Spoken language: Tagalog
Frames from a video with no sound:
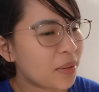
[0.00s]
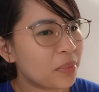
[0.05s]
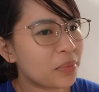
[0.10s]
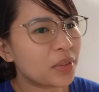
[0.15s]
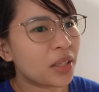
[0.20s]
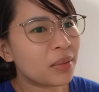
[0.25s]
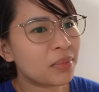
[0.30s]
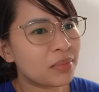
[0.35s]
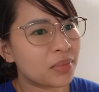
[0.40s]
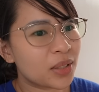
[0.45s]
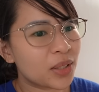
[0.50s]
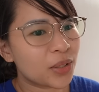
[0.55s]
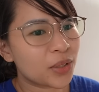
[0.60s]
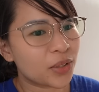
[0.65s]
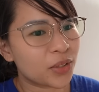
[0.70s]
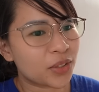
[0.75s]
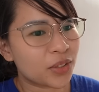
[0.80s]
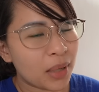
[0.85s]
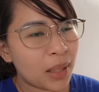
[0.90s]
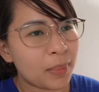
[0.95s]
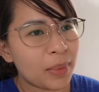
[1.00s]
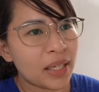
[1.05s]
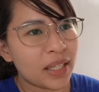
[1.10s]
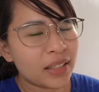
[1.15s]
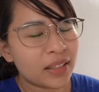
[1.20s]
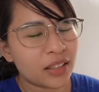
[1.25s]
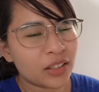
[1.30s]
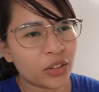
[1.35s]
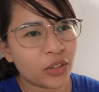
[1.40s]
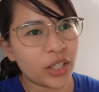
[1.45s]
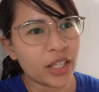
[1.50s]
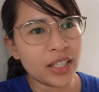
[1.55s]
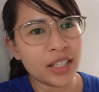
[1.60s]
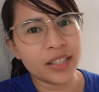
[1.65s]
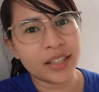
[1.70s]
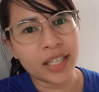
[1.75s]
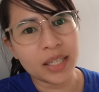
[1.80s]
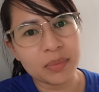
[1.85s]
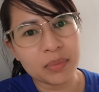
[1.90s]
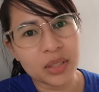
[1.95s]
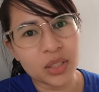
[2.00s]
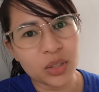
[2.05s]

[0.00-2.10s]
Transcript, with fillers: ramdam ko, babalik na to anytime